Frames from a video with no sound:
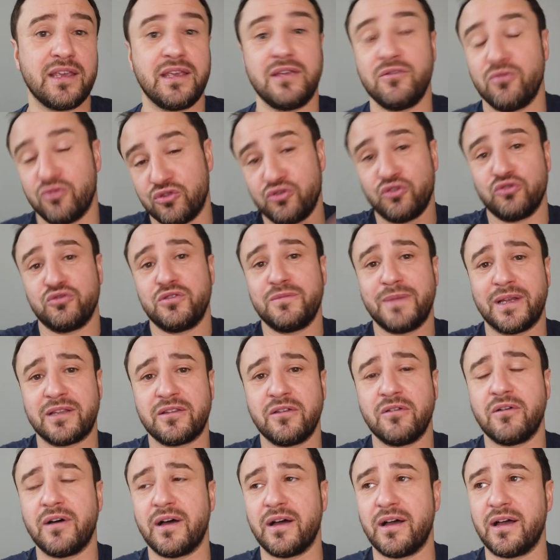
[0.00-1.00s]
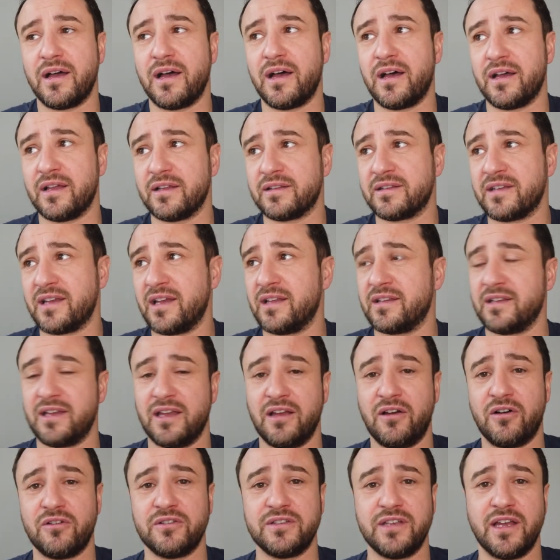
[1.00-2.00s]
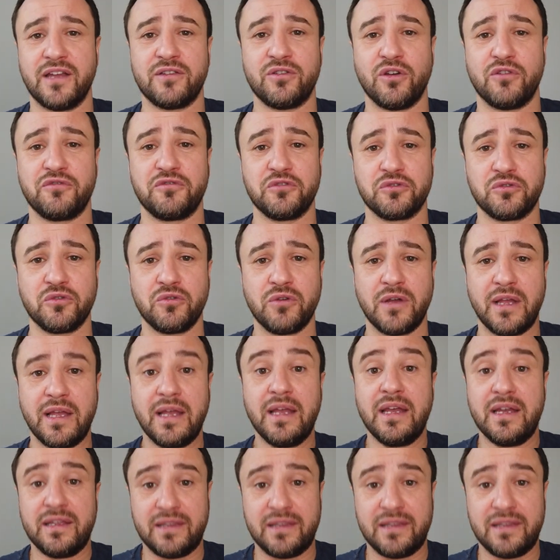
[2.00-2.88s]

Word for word: qui est aujourd'hui maintenant un, très très grand directeur photo.